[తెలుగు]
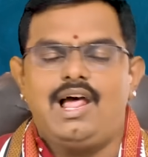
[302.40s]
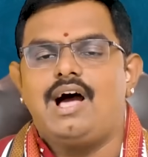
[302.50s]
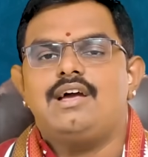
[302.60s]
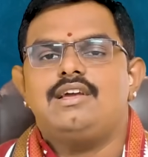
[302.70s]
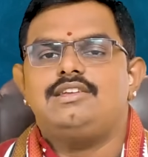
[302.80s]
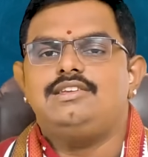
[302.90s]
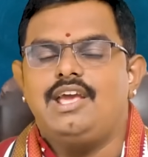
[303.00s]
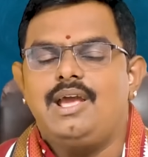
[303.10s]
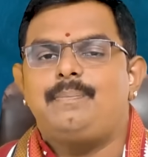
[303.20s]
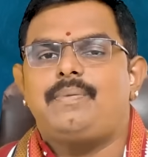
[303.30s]
ఇలా
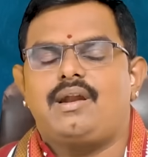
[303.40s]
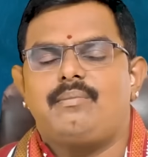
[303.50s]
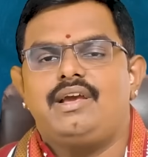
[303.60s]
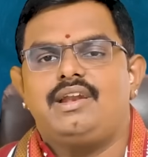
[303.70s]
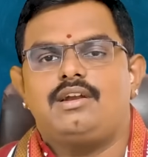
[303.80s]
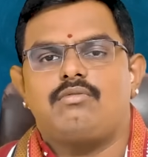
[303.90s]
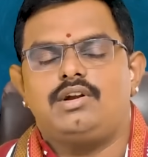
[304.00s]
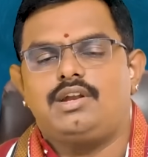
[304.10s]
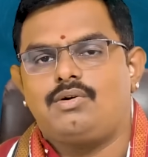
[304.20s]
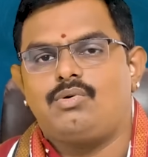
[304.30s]
ఏ
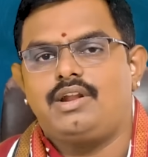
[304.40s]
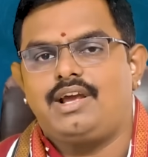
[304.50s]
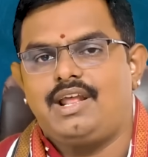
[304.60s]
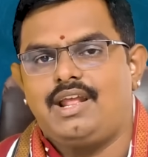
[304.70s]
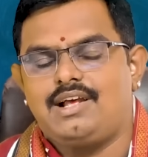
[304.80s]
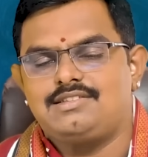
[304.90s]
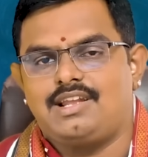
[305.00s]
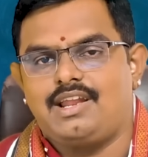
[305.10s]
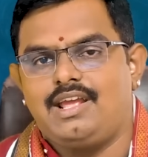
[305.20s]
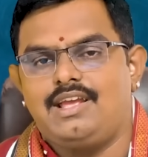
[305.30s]
పరమైనటువంటి కోరికనైనా
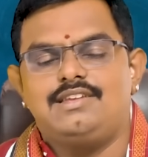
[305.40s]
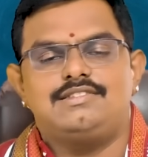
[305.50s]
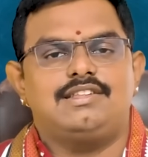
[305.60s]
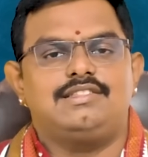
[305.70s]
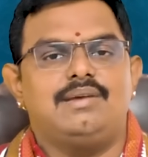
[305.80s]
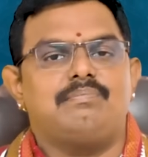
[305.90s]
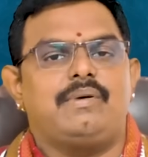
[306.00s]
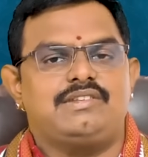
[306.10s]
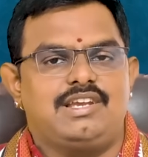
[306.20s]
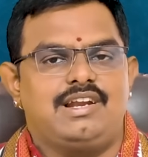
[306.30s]
సరే
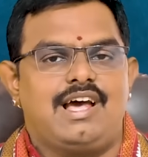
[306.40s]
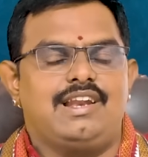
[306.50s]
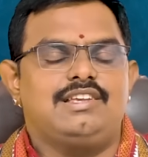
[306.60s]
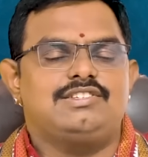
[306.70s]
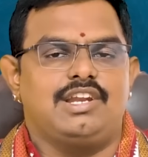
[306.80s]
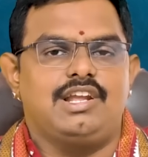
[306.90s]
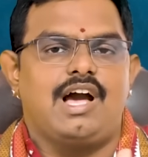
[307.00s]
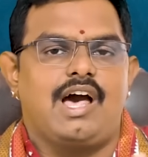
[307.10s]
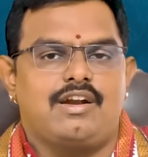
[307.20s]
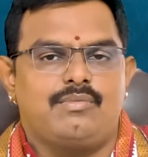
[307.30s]
సిద్ధింపజేయడానికి శని
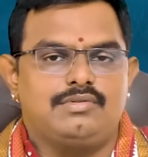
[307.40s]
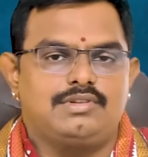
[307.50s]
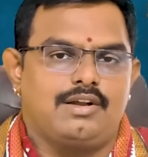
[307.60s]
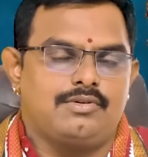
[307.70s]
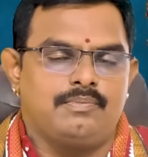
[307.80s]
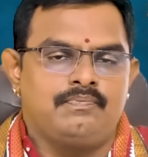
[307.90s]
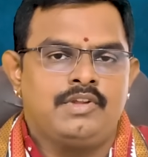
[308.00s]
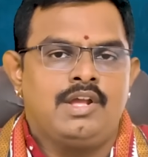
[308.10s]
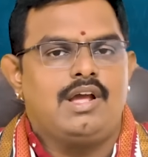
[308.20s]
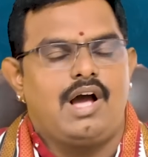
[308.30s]
కారణమవుతారు
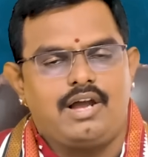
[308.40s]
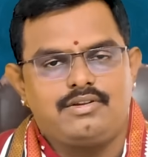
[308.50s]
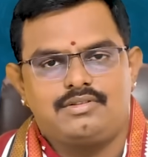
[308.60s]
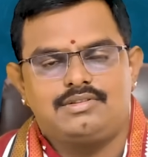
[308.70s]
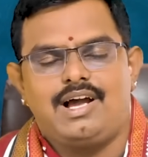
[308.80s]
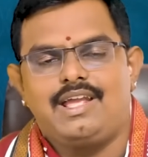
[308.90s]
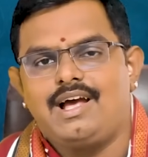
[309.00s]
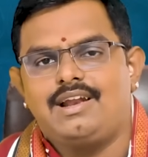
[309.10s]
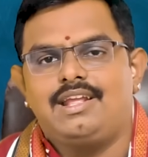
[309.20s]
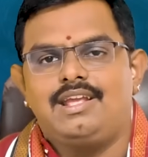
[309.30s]

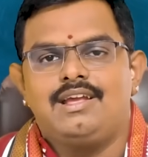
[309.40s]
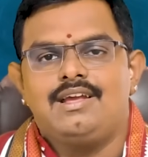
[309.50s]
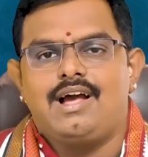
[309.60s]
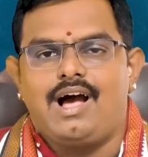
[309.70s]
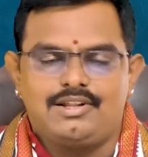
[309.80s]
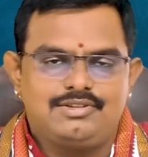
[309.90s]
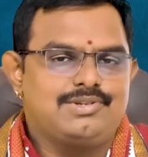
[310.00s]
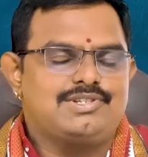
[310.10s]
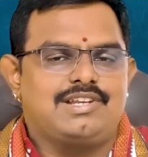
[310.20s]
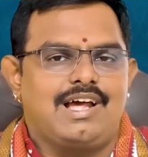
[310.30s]
ఆయుర్దాయాన్ని
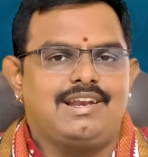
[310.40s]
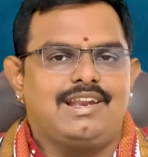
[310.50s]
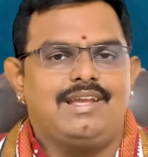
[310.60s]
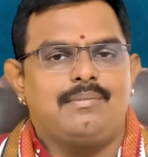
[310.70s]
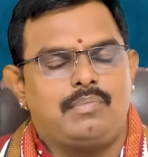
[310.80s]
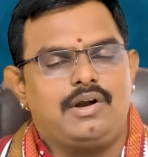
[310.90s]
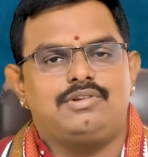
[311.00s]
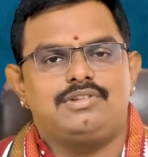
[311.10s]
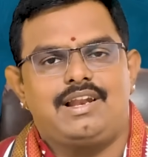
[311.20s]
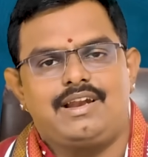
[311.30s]
అదృష్టాన్ని
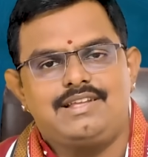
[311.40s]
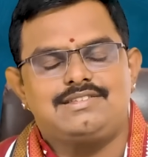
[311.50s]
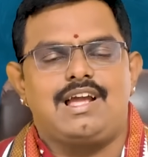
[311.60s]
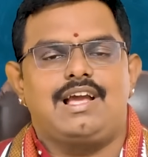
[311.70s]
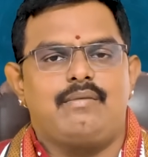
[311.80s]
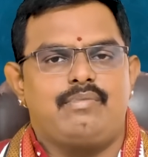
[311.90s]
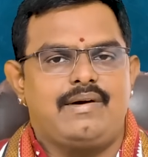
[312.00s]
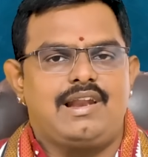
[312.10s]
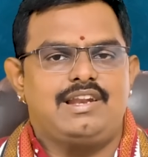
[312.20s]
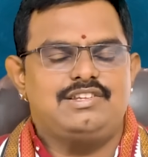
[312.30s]
పట్టుదలని సంకల్ప
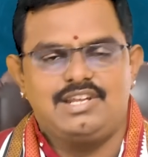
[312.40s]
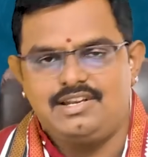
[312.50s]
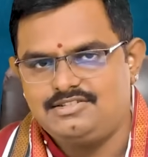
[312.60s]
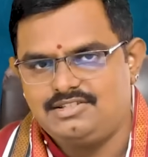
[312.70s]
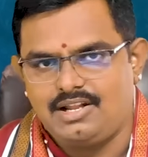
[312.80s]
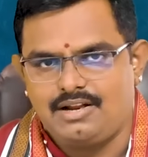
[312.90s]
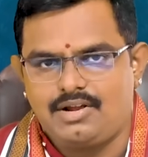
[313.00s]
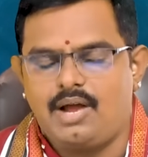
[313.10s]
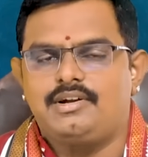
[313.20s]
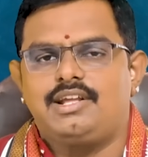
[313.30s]
బలాన్ని శనిస్తున్నారు
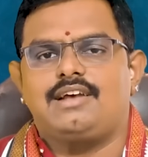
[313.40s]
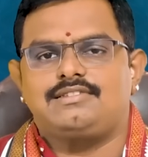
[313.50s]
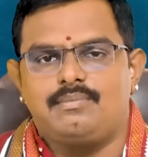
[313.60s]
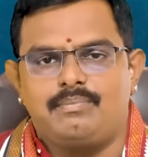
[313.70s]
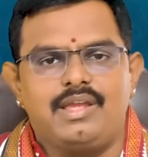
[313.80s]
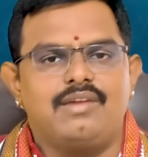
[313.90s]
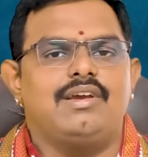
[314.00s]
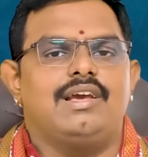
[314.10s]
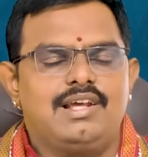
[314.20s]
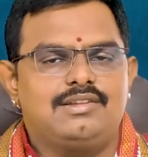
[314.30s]
కాబట్టి ఇక అసలు
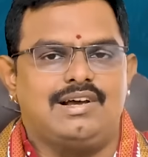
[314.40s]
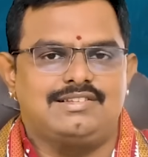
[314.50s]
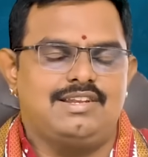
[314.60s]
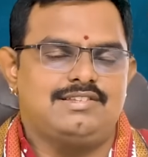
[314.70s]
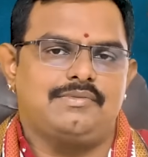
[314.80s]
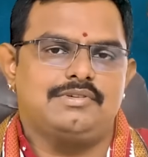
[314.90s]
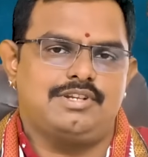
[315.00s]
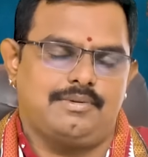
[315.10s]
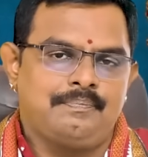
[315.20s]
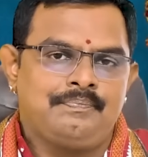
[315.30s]
భయమే లేదు అసలు ఈ
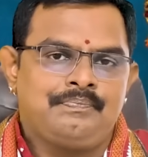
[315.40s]
సంవత్సరం